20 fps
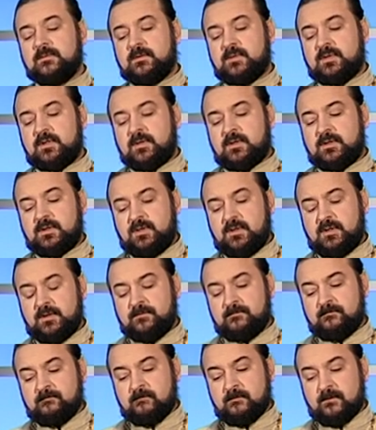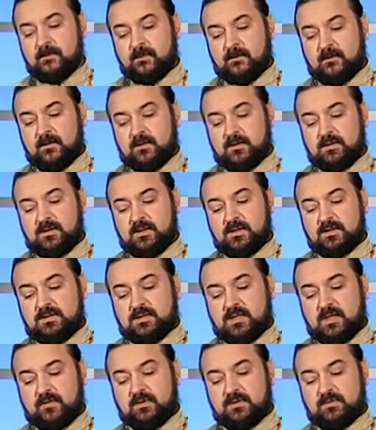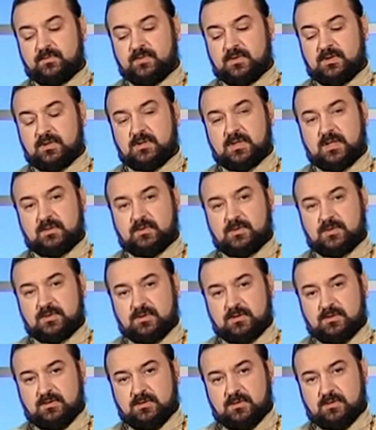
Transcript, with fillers: Э, и э, книга ставит перед нами очень,